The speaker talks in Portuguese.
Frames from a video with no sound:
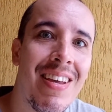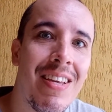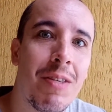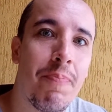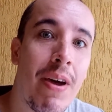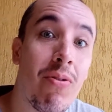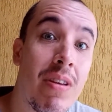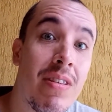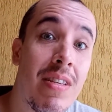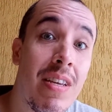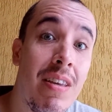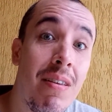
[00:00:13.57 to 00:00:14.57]
Espero que
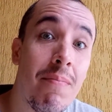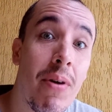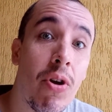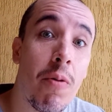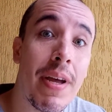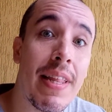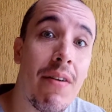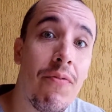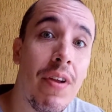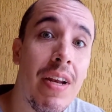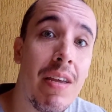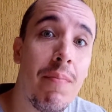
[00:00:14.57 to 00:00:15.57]
sim. Meu nome é
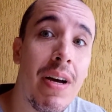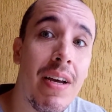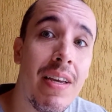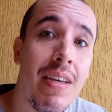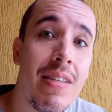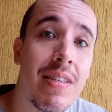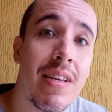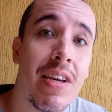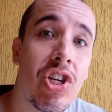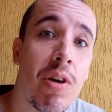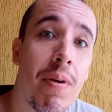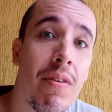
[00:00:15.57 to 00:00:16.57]
Davi Lima e
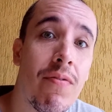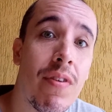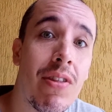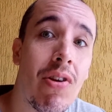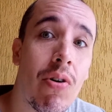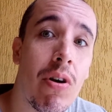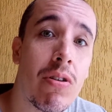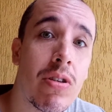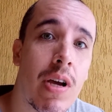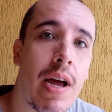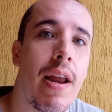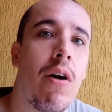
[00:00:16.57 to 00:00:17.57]
seja bem-vindo ao nosso
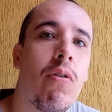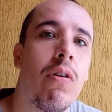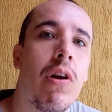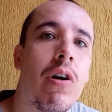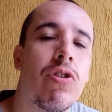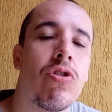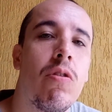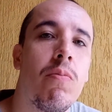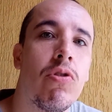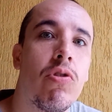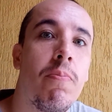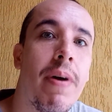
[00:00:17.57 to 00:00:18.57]
canal. Nós
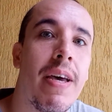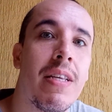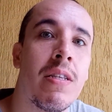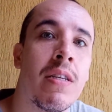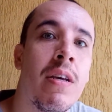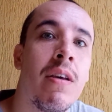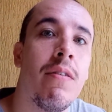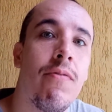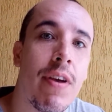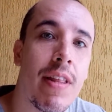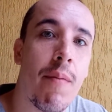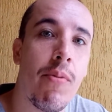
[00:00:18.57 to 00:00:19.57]
somos do BS
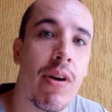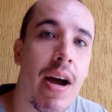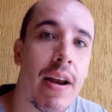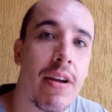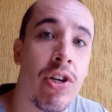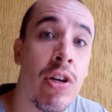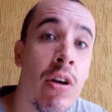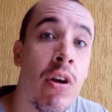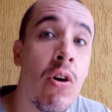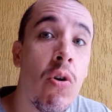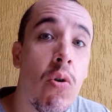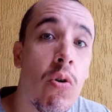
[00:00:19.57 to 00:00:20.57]
VW Garage.
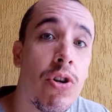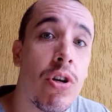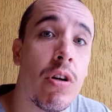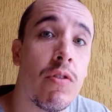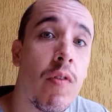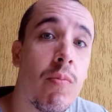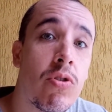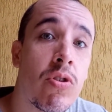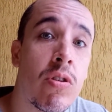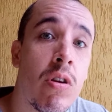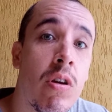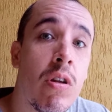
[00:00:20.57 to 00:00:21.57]
Hoje nós
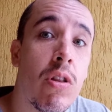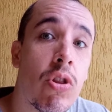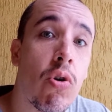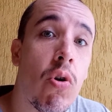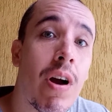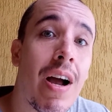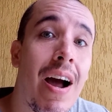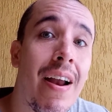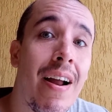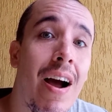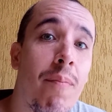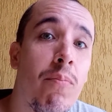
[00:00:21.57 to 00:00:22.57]
vamos
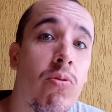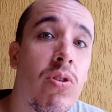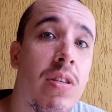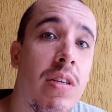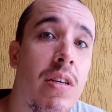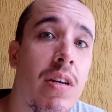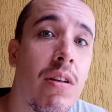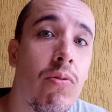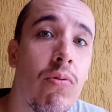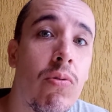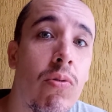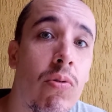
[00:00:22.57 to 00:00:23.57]
trocar a buzina
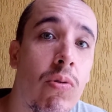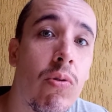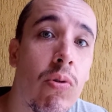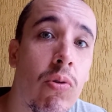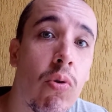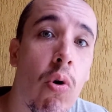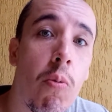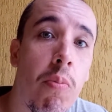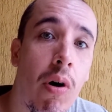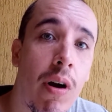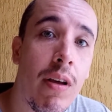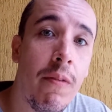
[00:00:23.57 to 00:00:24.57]
do, do Gol
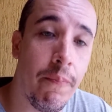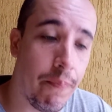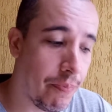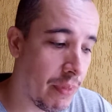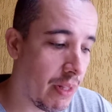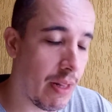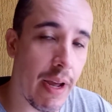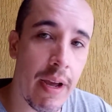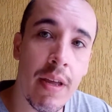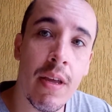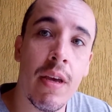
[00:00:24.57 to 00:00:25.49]
Bola, né?